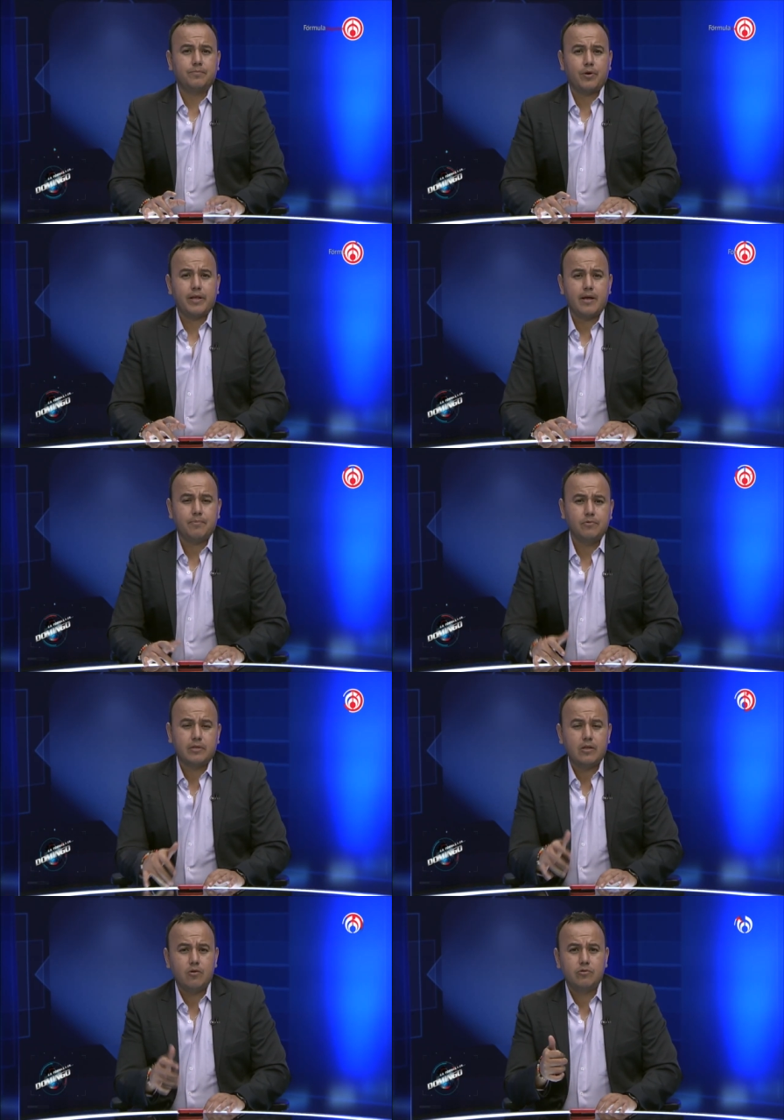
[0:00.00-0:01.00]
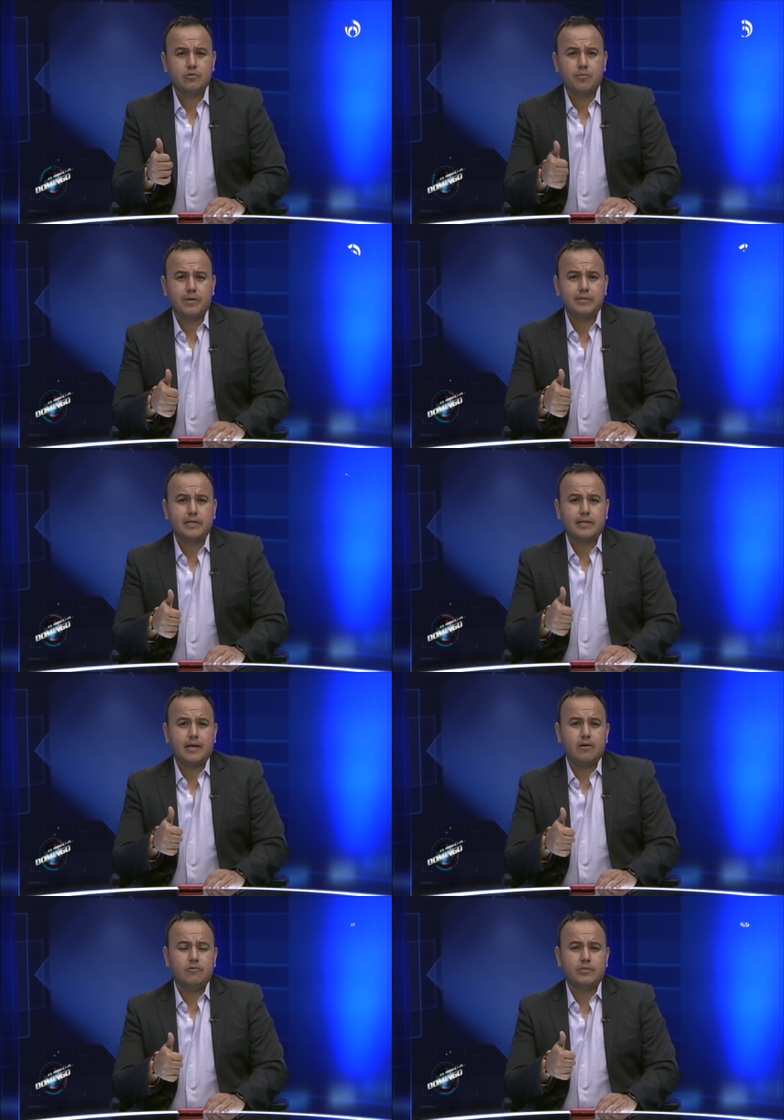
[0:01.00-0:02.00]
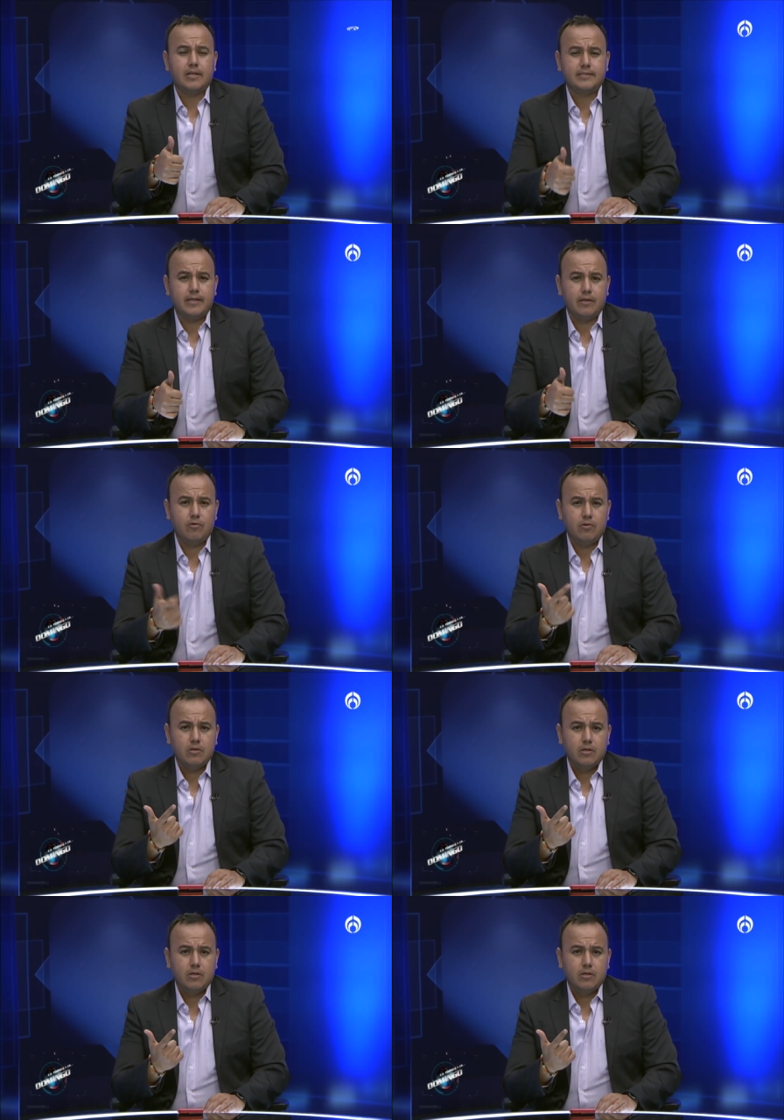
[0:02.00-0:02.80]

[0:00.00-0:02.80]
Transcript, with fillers: por allá apuntando los nombres de Carlos Salcedo,